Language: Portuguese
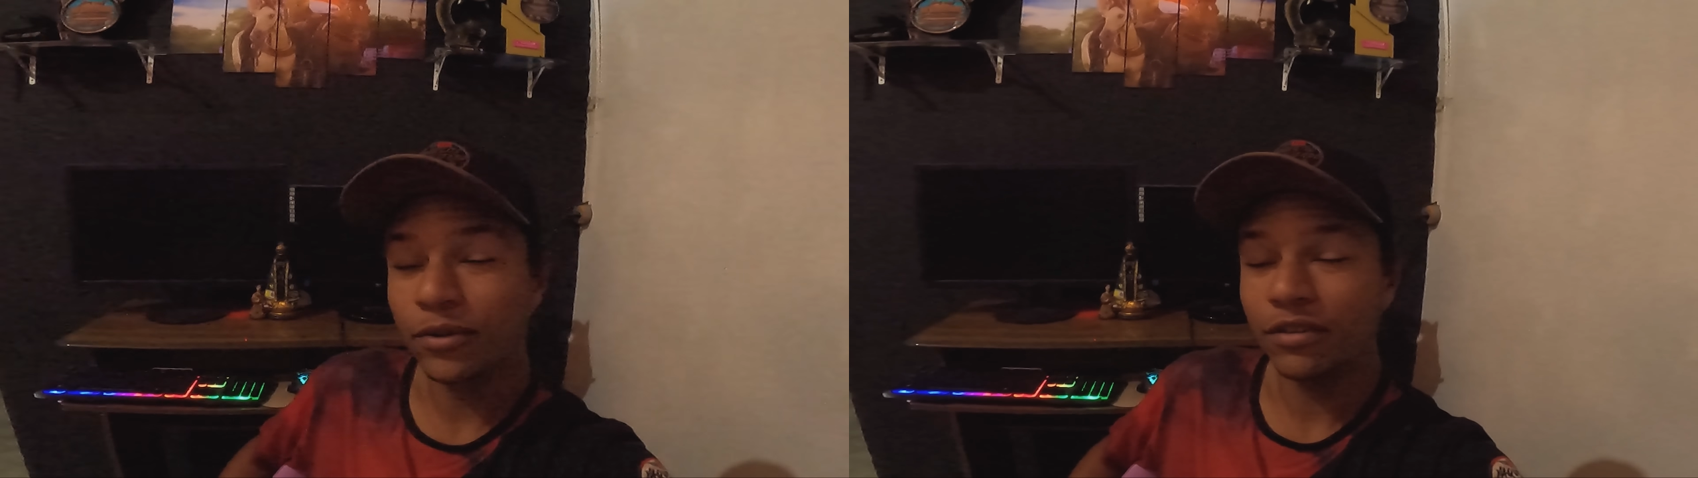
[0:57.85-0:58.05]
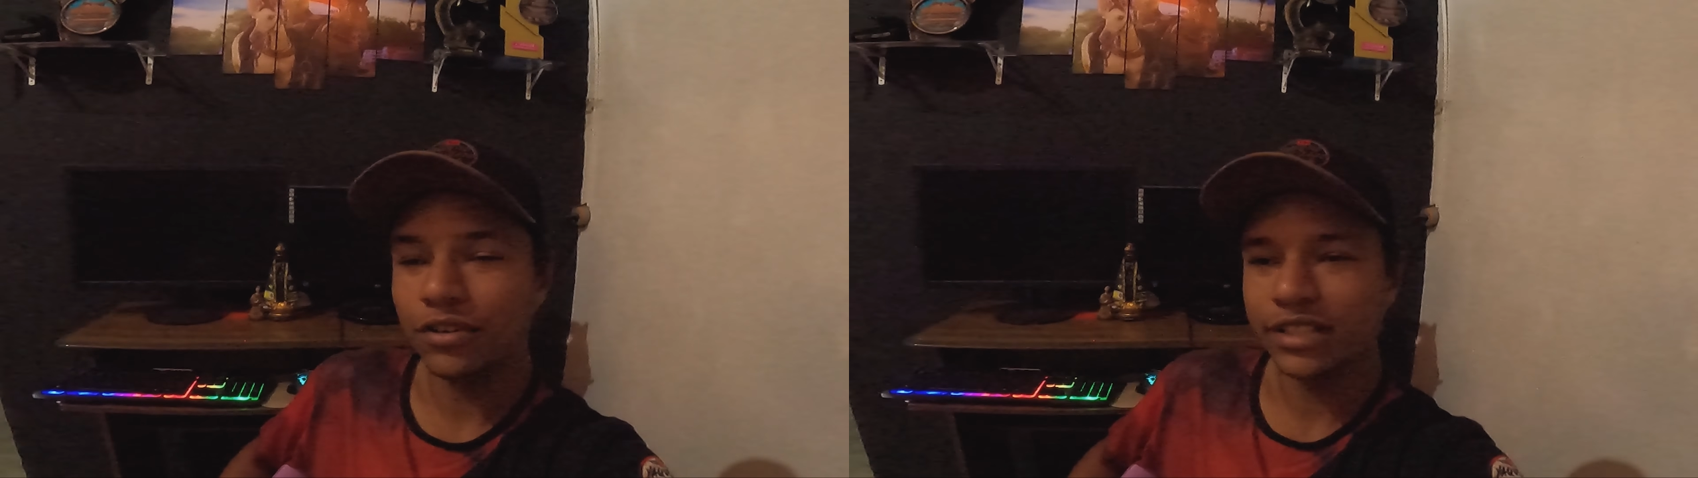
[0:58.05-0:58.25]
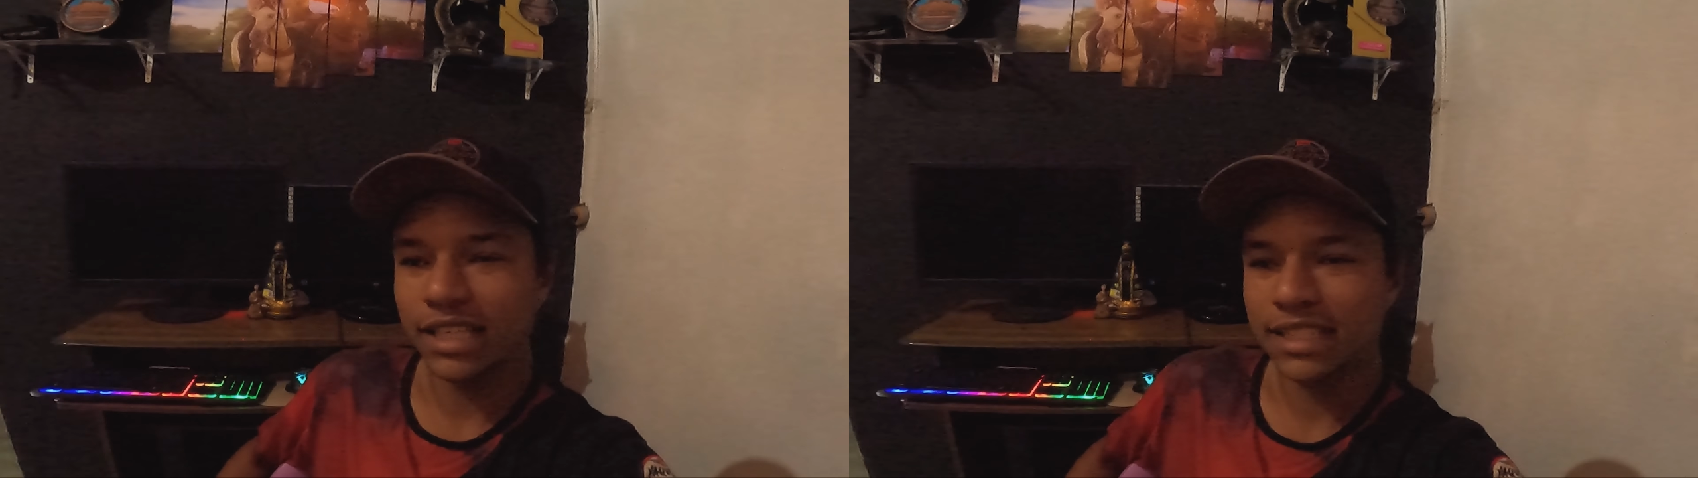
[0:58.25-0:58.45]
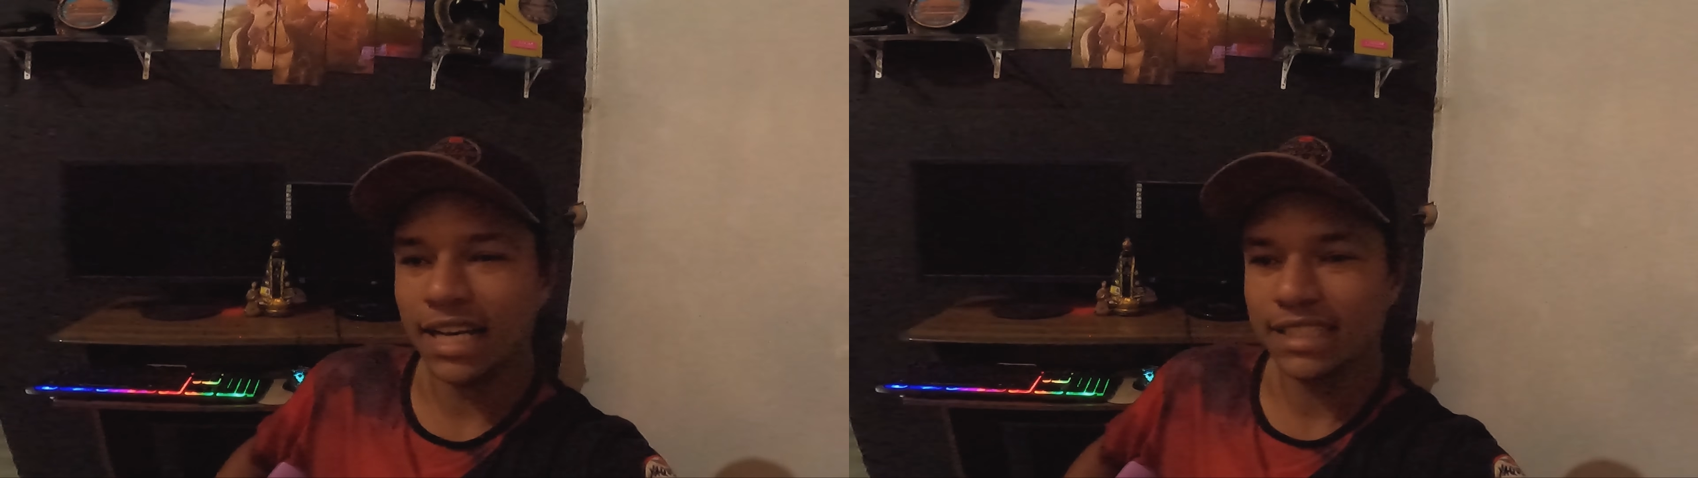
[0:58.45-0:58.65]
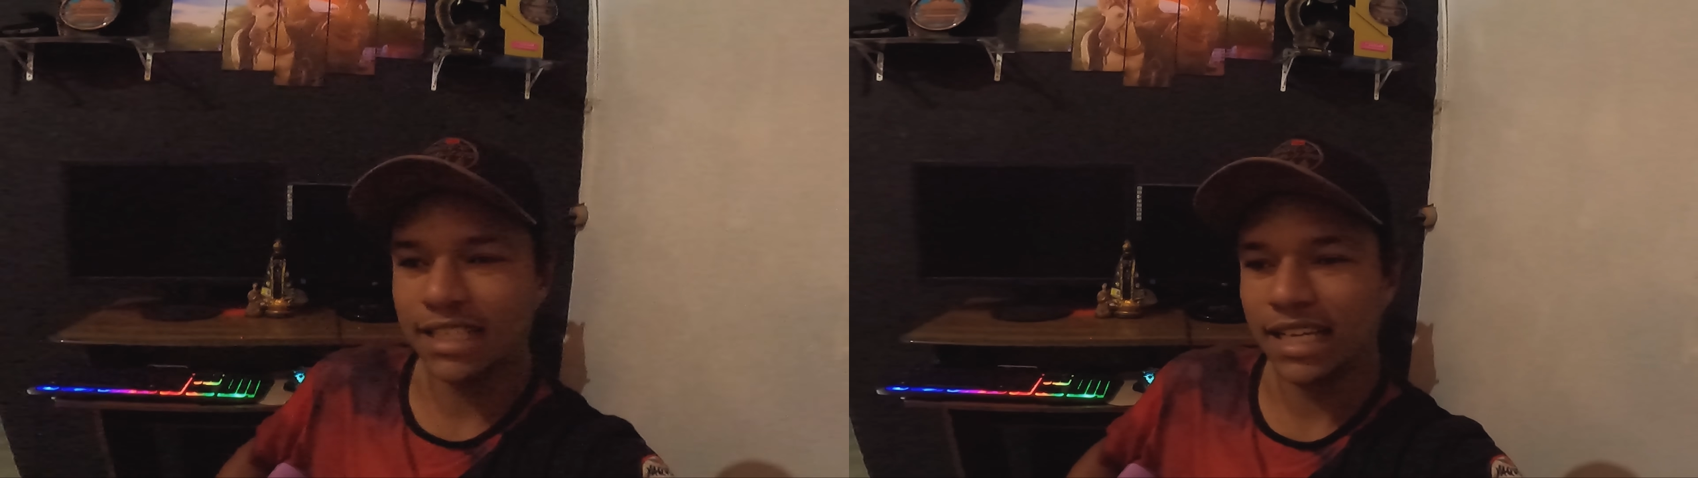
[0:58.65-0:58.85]
que vocês
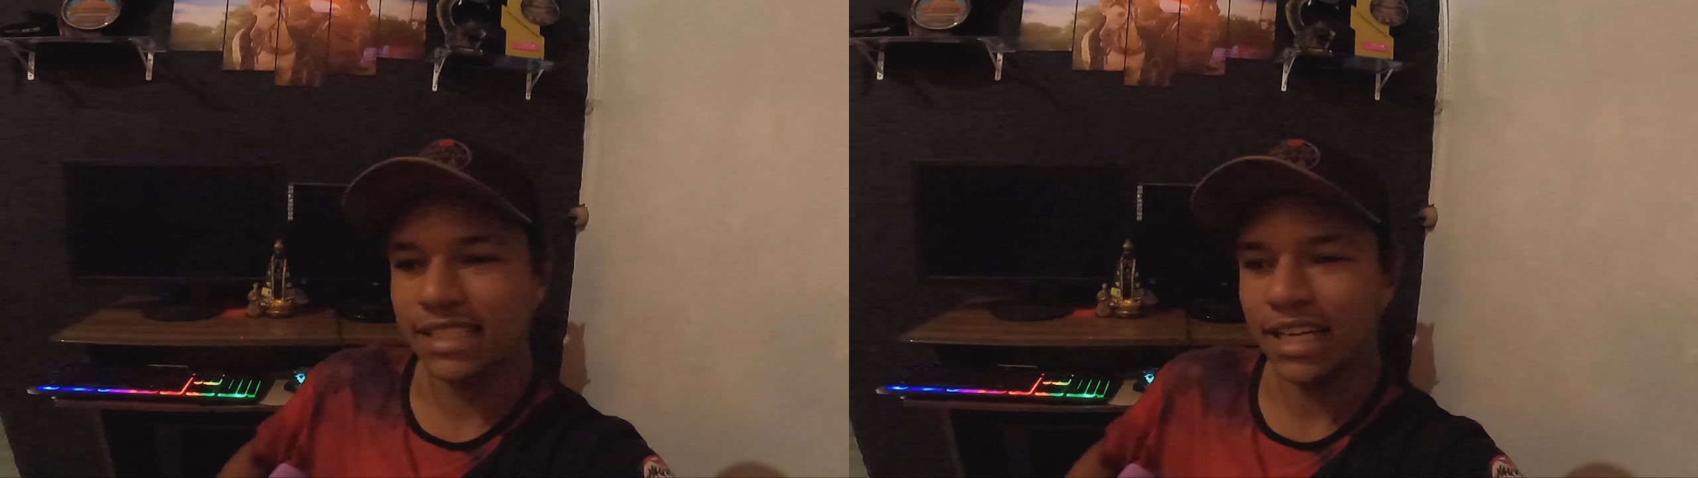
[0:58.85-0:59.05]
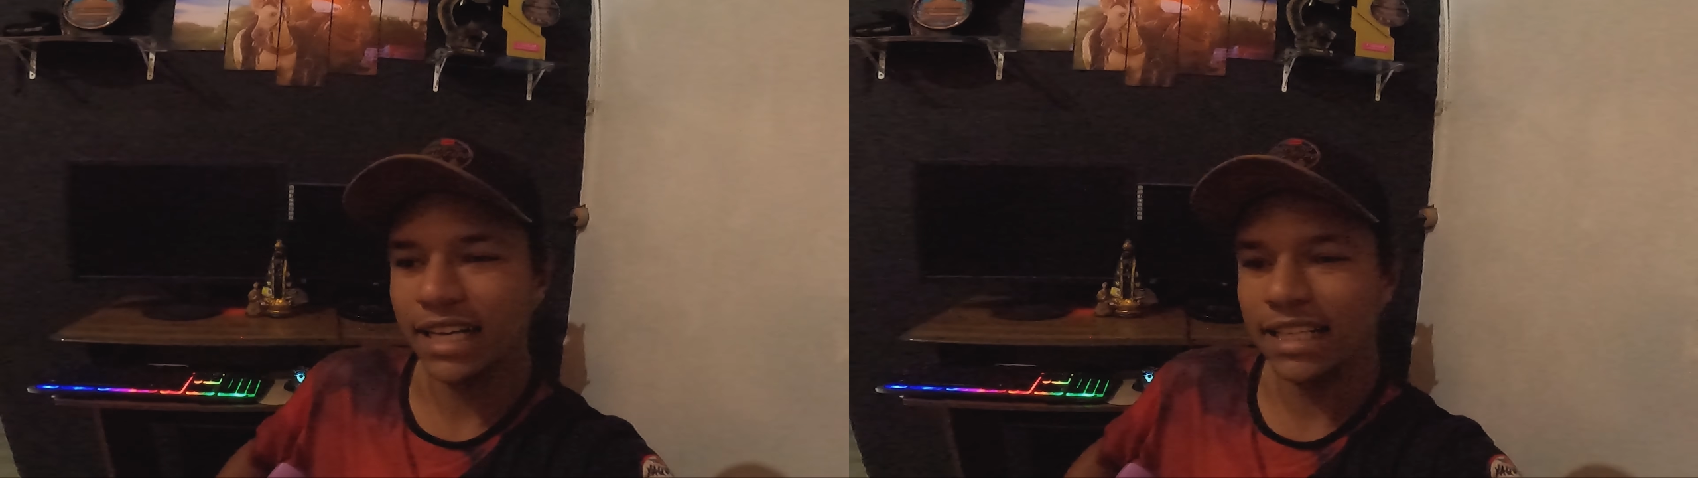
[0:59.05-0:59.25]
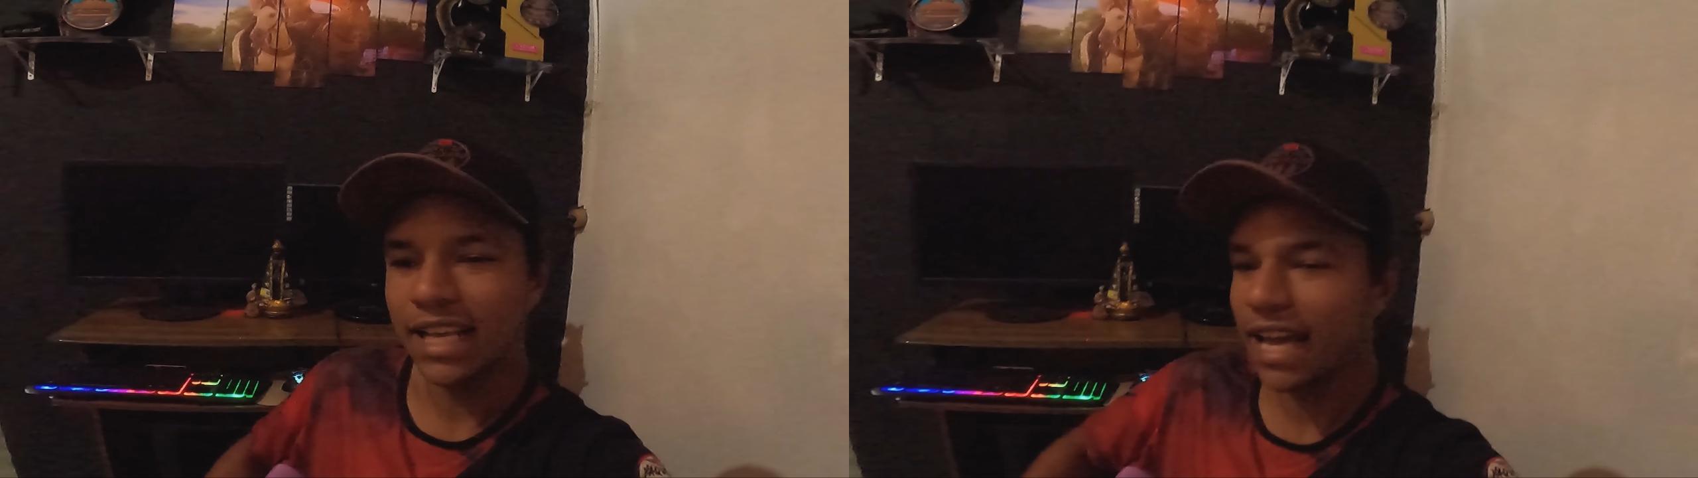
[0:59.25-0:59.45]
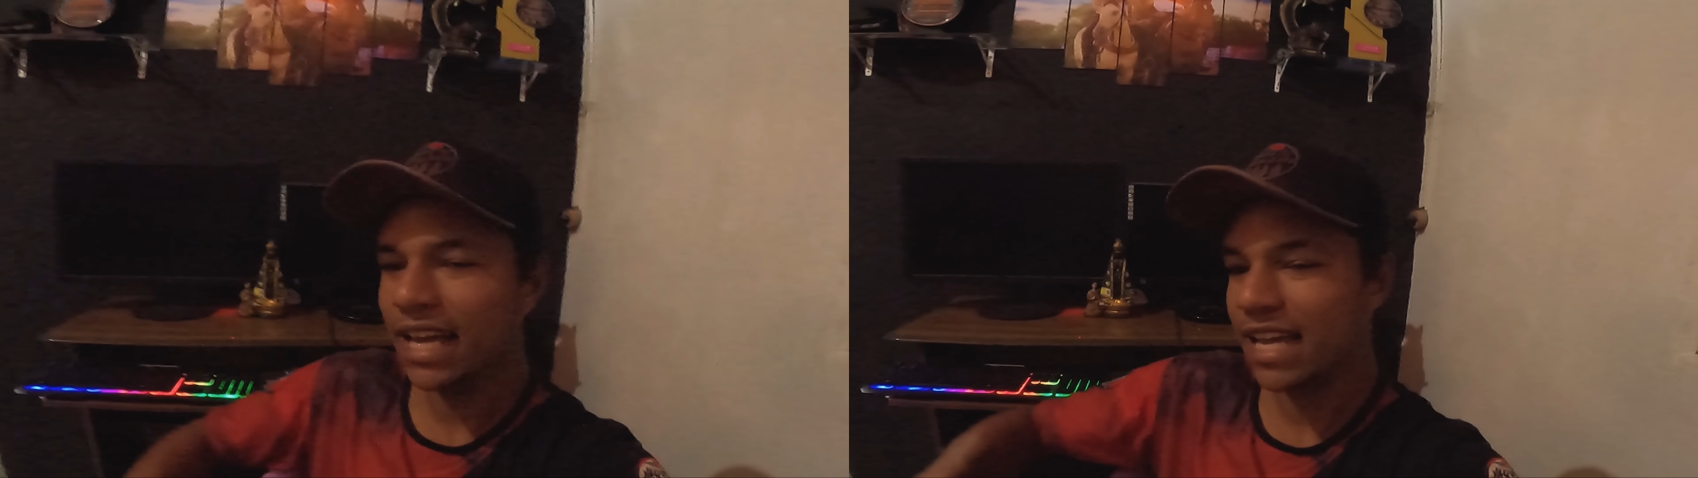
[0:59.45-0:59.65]
acham dessa ideia.